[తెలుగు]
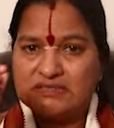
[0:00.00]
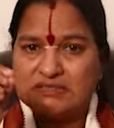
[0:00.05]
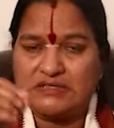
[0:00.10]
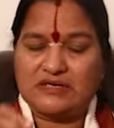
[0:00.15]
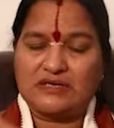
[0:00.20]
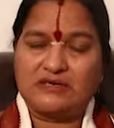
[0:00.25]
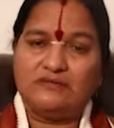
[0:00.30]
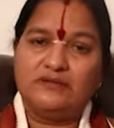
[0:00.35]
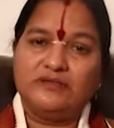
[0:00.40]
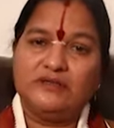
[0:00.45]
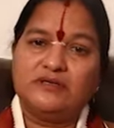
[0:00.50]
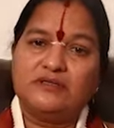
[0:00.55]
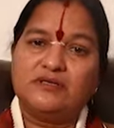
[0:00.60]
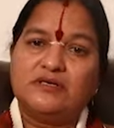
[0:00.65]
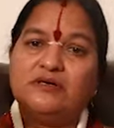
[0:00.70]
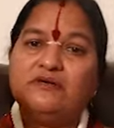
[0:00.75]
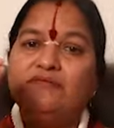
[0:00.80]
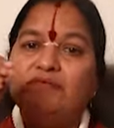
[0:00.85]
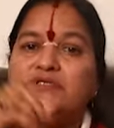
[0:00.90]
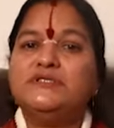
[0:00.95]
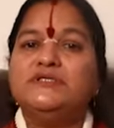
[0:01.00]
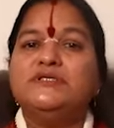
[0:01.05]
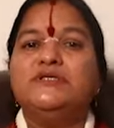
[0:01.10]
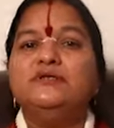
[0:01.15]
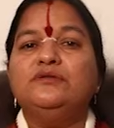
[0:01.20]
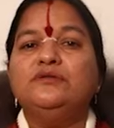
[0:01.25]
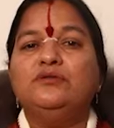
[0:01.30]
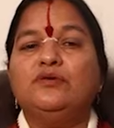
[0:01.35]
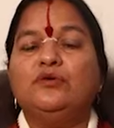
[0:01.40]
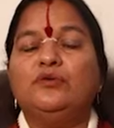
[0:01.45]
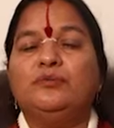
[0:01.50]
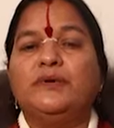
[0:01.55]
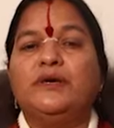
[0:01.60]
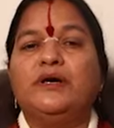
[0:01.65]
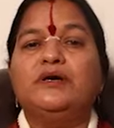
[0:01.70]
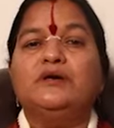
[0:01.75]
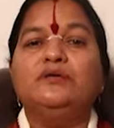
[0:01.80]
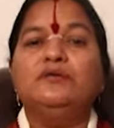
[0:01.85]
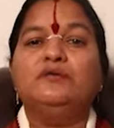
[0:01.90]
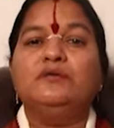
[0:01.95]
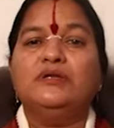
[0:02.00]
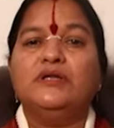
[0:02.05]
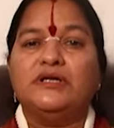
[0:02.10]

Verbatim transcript: సర్వత్రా విజయంతో పాటు